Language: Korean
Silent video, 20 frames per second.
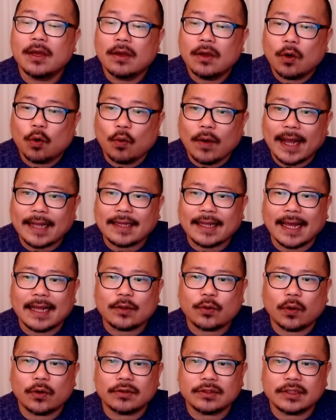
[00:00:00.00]
왜
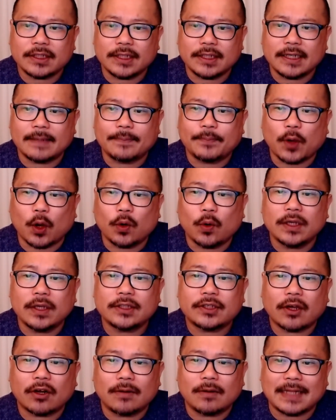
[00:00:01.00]
대통령실이
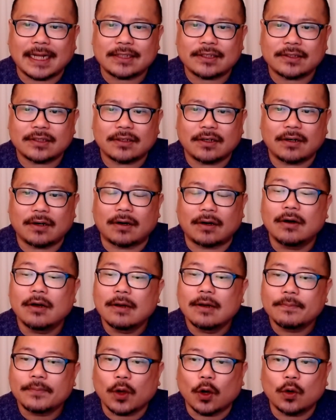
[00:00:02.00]
변호인처럼 나서서
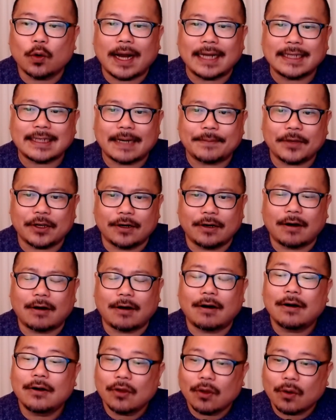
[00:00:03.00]

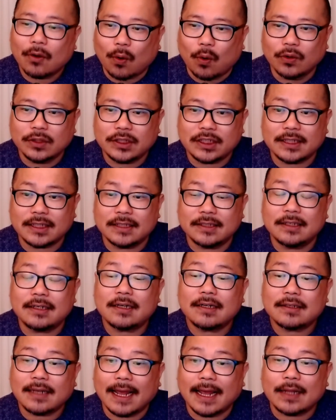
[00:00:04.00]
변호하냐며
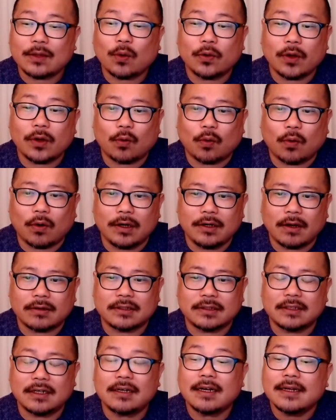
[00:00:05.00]
공직을 대통령
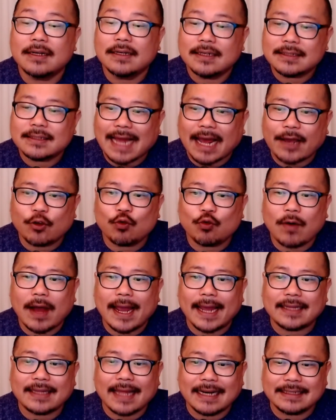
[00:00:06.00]
권력을
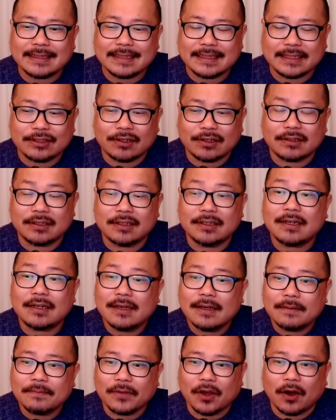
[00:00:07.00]
사유화했다는 지적을
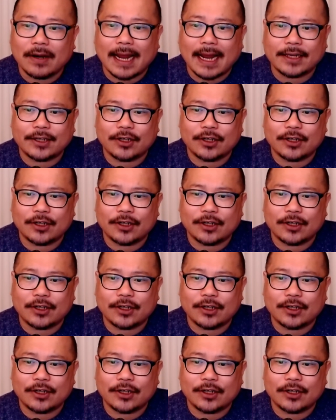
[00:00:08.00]
면하기